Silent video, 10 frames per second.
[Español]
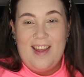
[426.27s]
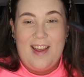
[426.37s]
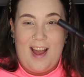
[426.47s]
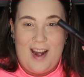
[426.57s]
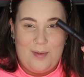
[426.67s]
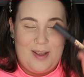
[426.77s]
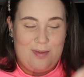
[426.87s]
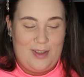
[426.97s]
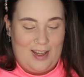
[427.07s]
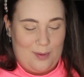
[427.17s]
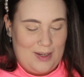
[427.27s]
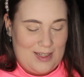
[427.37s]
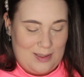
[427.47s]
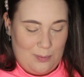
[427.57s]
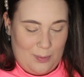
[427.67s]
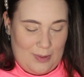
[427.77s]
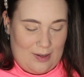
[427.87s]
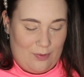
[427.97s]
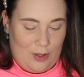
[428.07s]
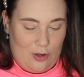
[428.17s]
Ahora voy a fijármelas, siempre me
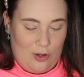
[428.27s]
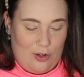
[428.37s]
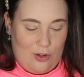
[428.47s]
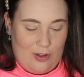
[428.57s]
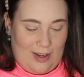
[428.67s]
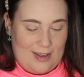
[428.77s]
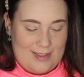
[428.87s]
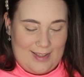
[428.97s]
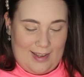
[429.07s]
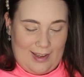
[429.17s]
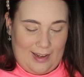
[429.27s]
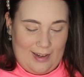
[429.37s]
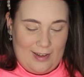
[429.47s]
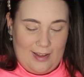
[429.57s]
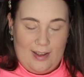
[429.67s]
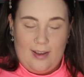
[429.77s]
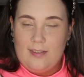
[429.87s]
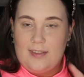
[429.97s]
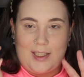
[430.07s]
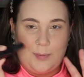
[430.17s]
las fijo con este gel
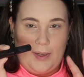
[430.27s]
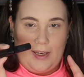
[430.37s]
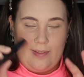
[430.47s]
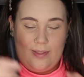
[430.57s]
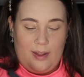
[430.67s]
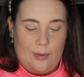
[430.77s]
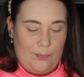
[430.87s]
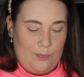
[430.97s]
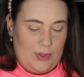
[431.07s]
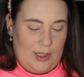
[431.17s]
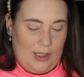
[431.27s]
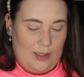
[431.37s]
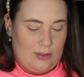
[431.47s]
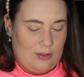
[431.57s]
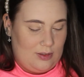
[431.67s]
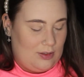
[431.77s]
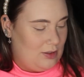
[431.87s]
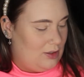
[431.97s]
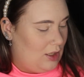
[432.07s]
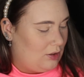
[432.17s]
transparente de
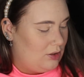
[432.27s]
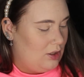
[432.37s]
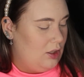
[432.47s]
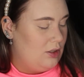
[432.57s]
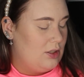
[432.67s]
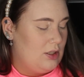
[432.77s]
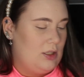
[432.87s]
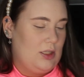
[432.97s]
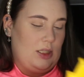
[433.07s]
Technics.